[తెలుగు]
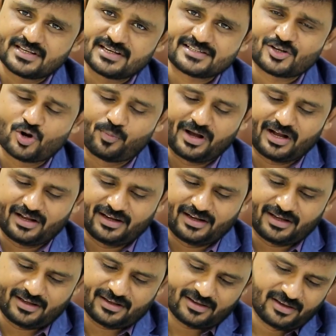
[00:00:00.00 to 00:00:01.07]
సిరీస్లో
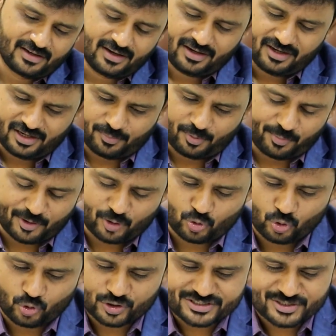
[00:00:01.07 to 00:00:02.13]
భాగంగా ఇప్పుడు
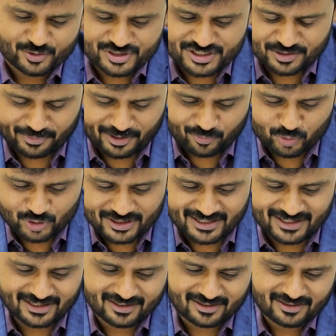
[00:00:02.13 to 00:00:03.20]
మరొక క్వశ్చన్ వచ్చింది మన
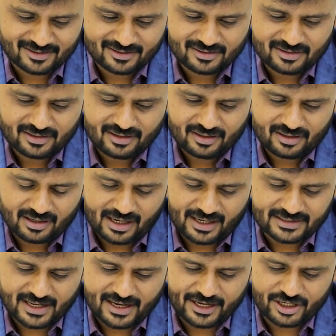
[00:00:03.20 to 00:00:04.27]
ముందుకి
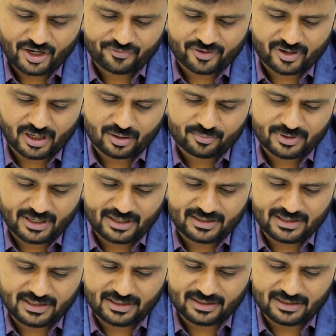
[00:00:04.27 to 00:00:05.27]
అట్ ద రేట్ ఆఫ్ రామిరెడ్డి